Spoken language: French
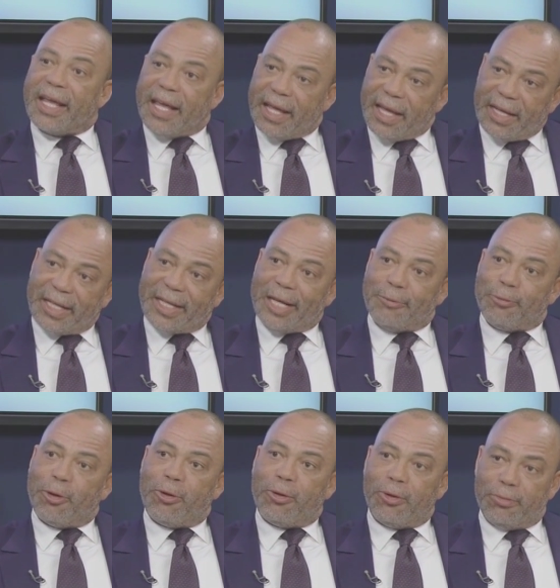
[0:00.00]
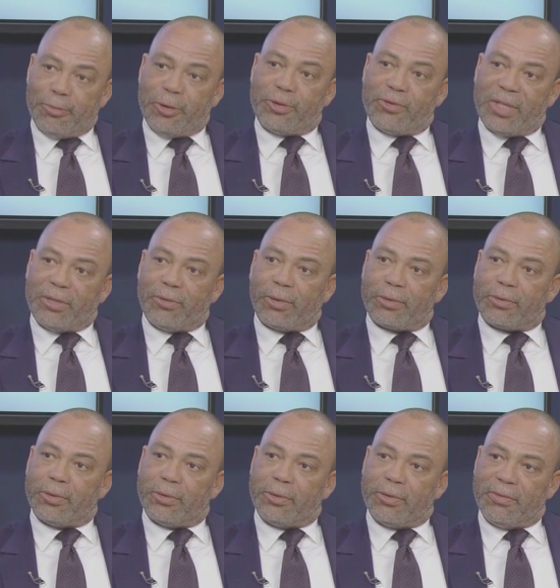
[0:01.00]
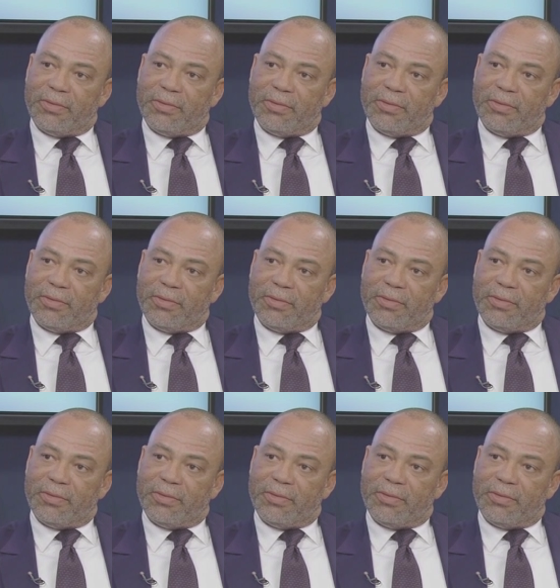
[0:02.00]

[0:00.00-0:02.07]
elles également, ont besoin donc de,